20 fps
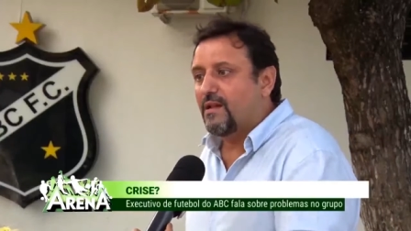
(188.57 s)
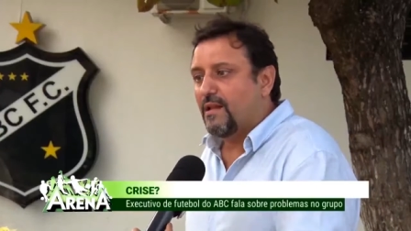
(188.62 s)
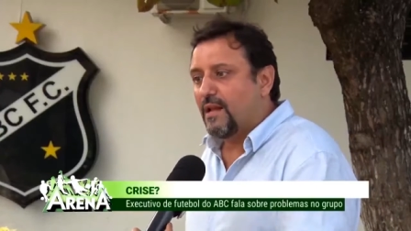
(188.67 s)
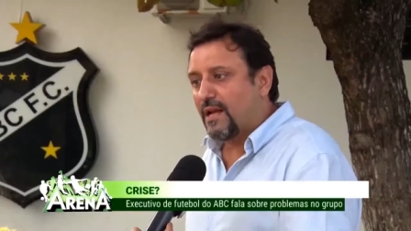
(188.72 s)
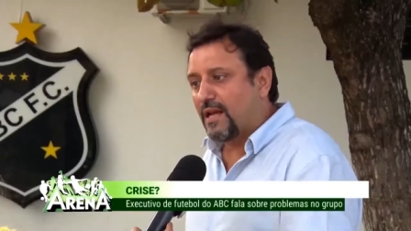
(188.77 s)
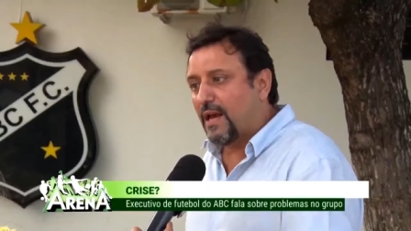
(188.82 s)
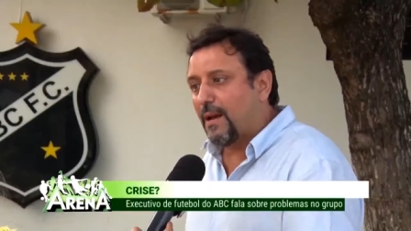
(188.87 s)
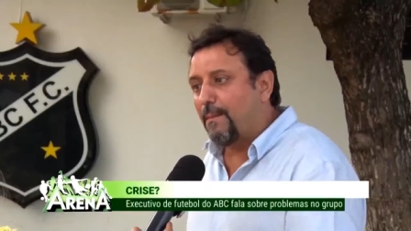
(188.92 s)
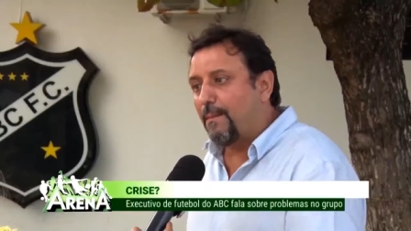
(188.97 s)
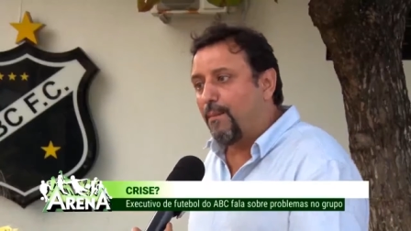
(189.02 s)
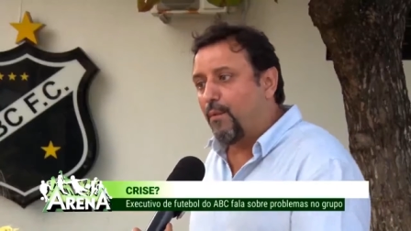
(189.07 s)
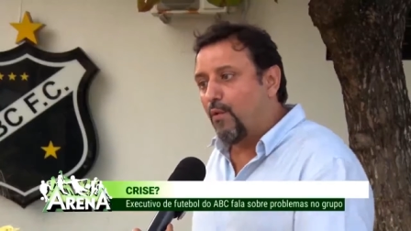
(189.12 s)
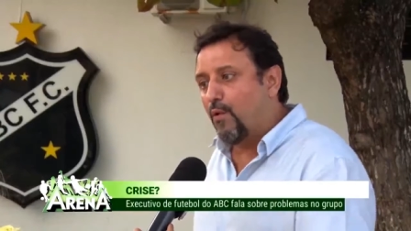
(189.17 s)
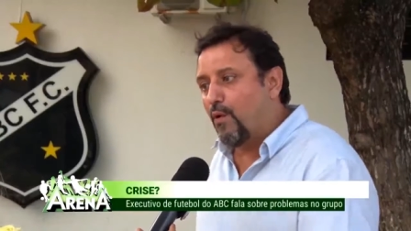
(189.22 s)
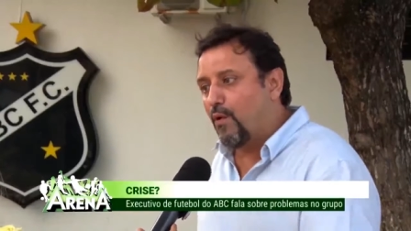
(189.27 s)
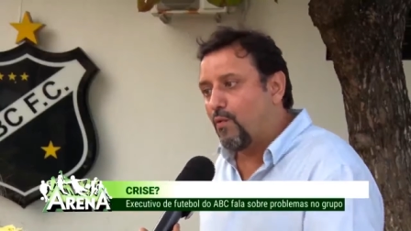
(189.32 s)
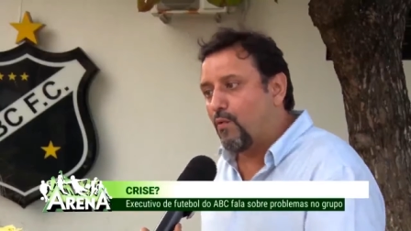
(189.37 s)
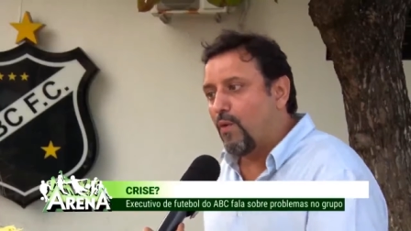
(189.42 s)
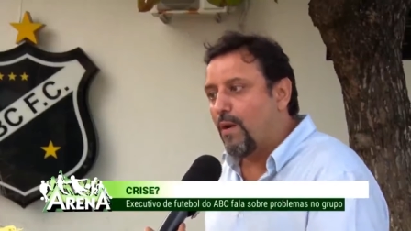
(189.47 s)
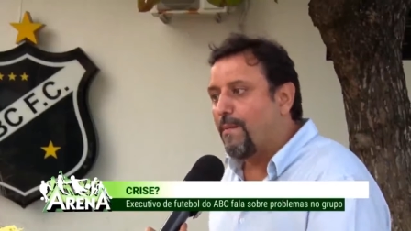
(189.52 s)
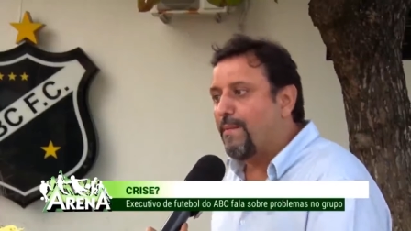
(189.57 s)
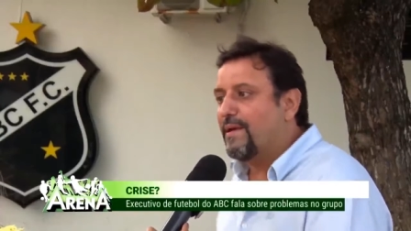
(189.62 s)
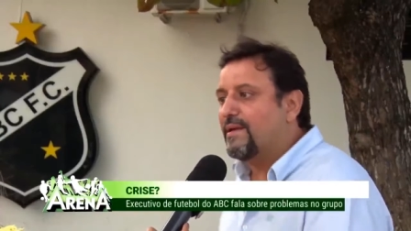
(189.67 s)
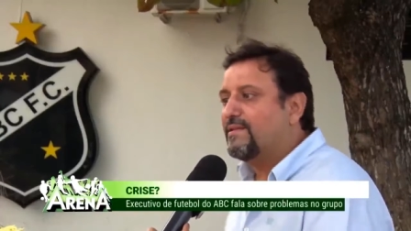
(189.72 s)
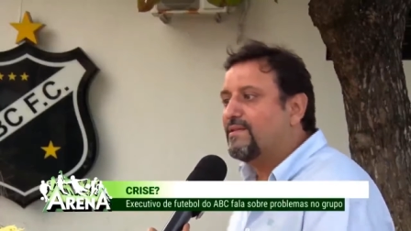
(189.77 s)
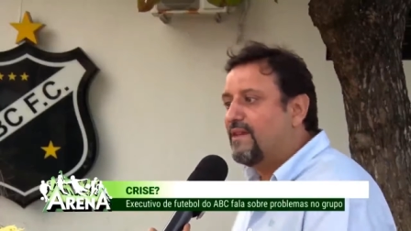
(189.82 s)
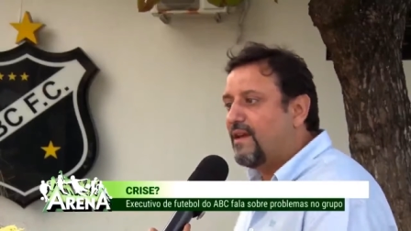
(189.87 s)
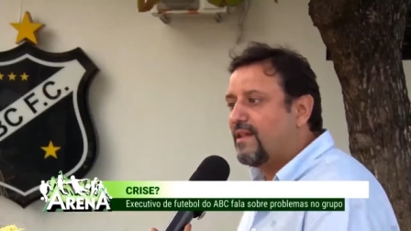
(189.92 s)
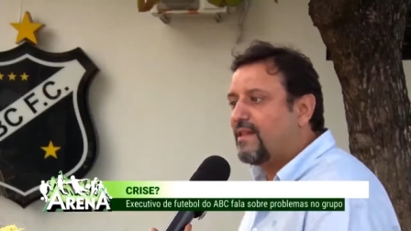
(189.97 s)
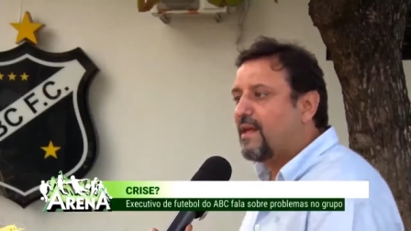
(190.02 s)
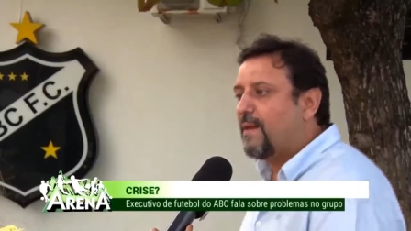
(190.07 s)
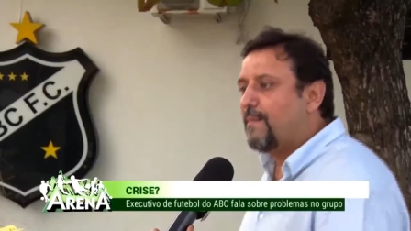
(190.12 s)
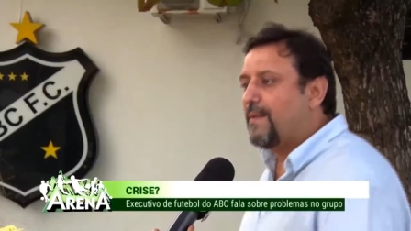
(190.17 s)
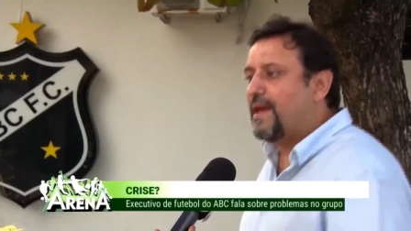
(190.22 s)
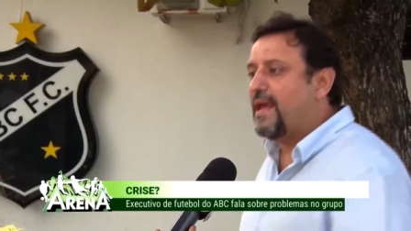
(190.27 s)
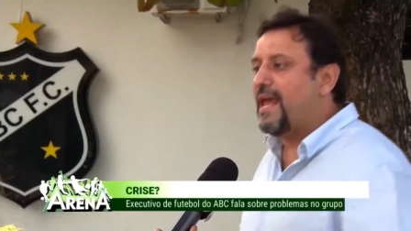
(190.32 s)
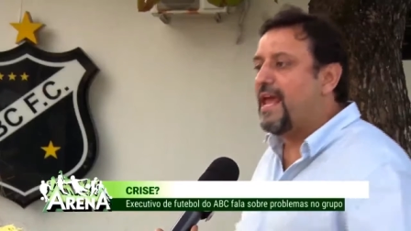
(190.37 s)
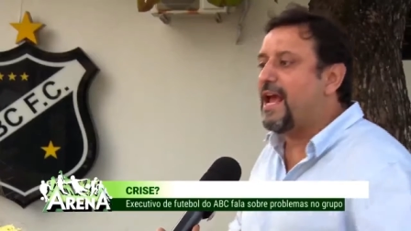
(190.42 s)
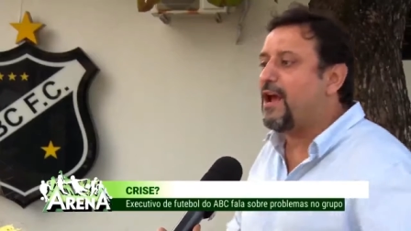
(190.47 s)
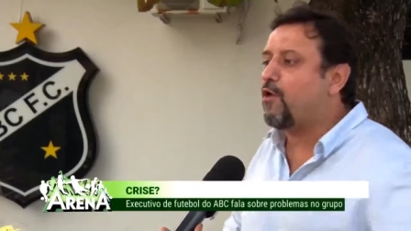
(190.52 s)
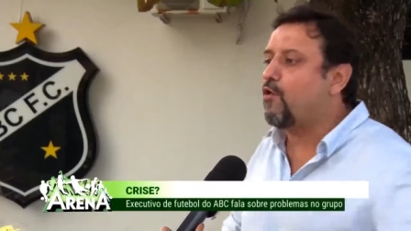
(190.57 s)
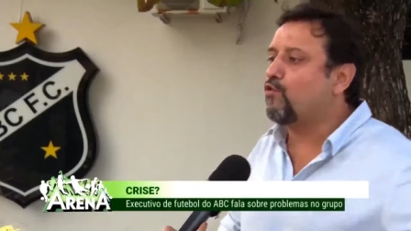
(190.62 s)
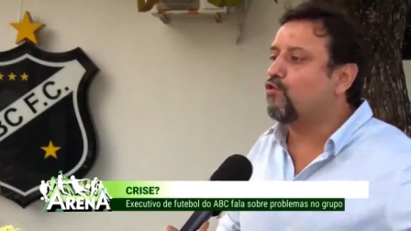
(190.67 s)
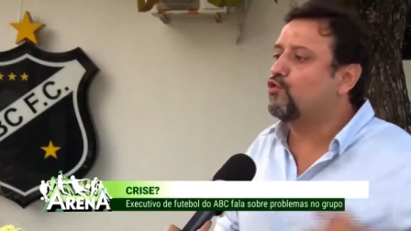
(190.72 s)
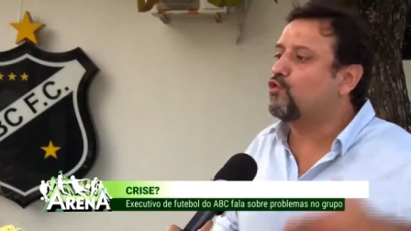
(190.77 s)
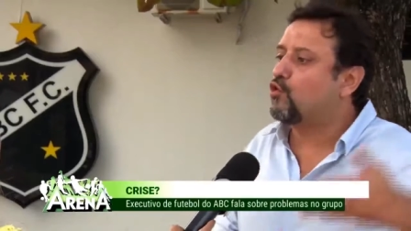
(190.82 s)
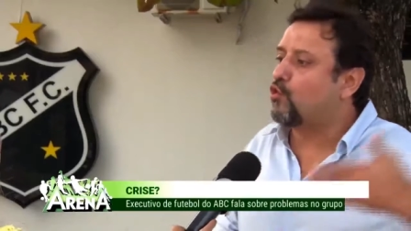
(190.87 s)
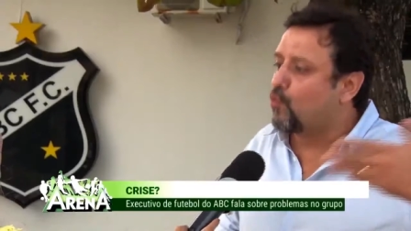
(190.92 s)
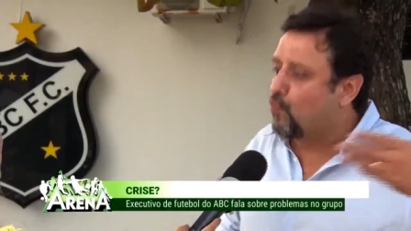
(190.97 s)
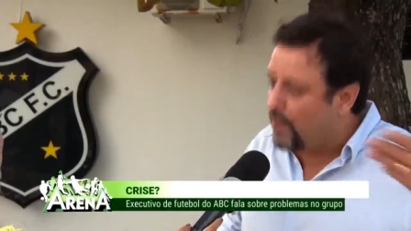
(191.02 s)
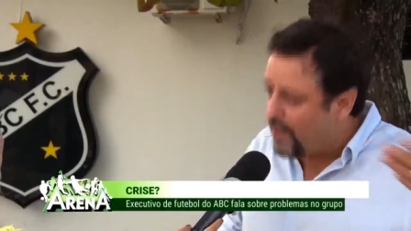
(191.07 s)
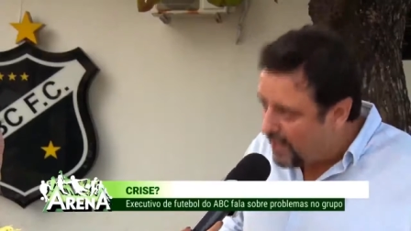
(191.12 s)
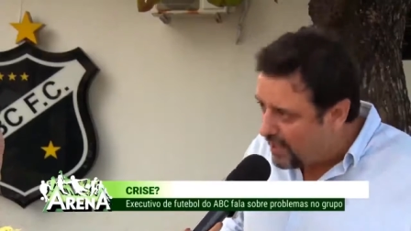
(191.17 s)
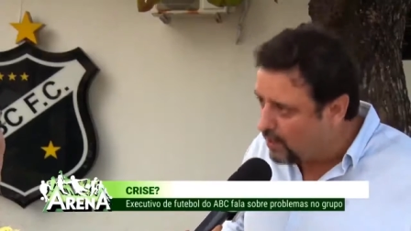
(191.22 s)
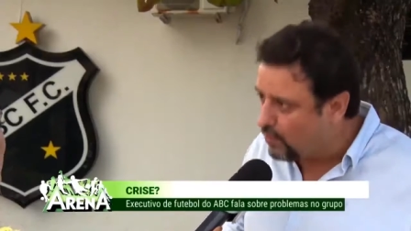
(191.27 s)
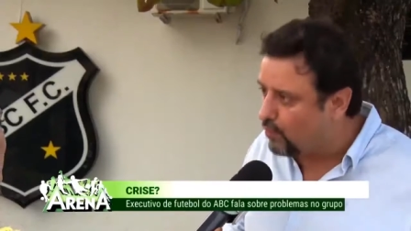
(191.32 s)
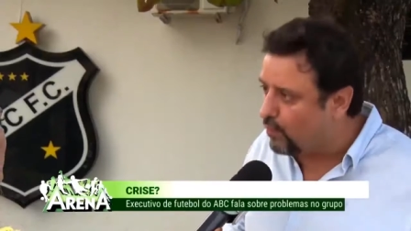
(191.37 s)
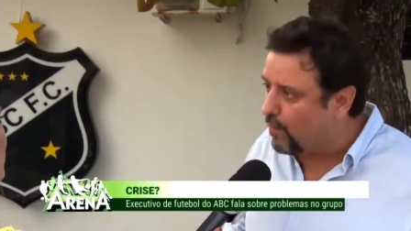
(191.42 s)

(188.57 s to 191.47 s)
Daqui a pouco o ABC também reconstruindo